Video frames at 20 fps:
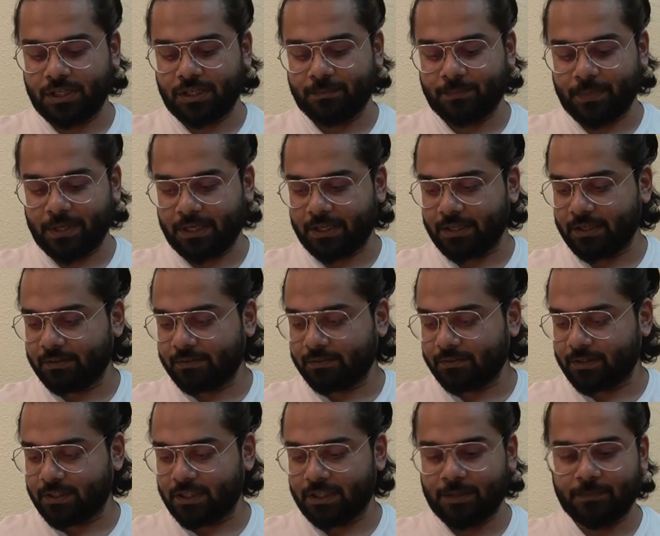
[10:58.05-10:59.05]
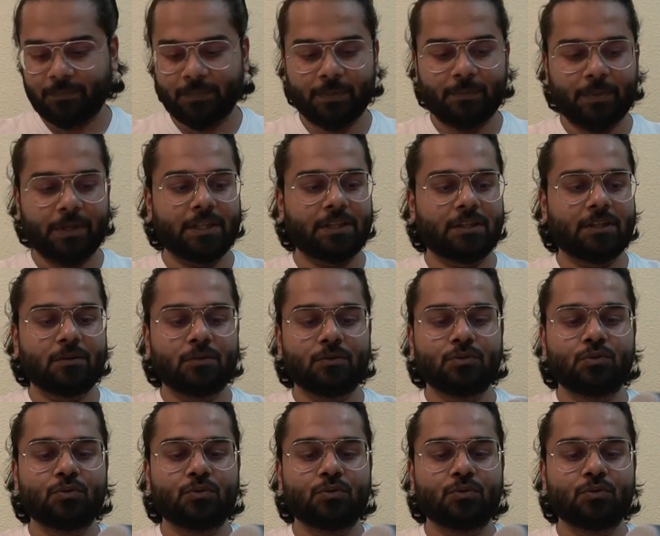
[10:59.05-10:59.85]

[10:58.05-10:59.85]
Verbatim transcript: अनपैकिंग ये अब मैं पहनता हूँ